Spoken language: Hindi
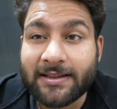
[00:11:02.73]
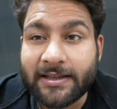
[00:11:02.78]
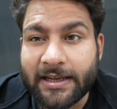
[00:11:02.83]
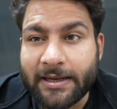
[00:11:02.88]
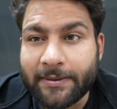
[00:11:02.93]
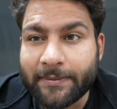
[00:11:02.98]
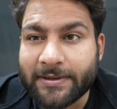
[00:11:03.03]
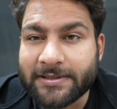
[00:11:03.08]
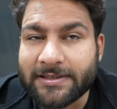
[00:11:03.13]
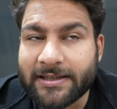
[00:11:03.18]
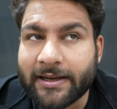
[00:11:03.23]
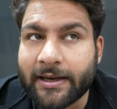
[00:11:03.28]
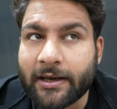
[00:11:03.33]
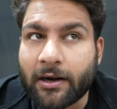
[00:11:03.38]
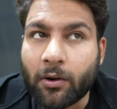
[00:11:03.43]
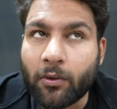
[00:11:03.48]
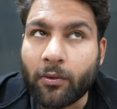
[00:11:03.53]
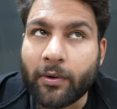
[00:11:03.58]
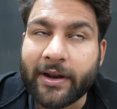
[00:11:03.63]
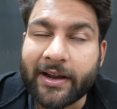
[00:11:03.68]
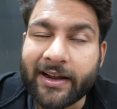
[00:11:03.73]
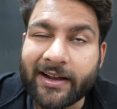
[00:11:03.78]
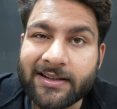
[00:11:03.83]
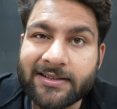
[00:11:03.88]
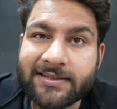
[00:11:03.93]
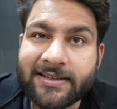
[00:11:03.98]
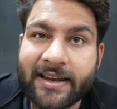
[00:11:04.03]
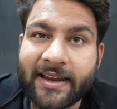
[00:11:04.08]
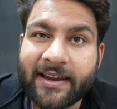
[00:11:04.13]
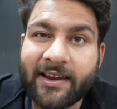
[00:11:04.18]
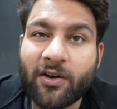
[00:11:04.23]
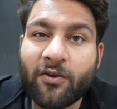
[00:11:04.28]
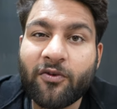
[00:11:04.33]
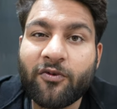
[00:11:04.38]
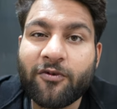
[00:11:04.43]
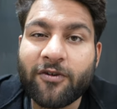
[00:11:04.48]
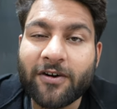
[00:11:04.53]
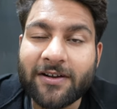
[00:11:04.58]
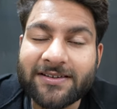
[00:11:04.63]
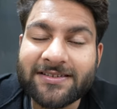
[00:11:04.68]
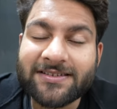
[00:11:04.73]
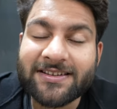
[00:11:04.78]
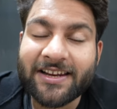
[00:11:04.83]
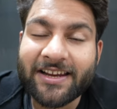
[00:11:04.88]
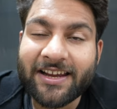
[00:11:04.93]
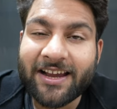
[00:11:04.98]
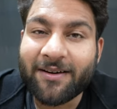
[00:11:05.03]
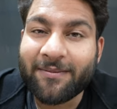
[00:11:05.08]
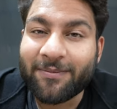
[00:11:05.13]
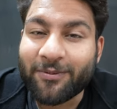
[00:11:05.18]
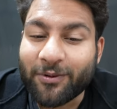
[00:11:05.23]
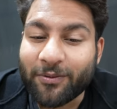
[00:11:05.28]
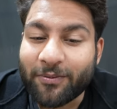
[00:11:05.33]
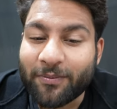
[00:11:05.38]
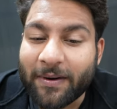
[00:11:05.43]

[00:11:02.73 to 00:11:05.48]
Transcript: तीन बजे के अराउंड निकल जाएंगे और फर्स्ट डे आपको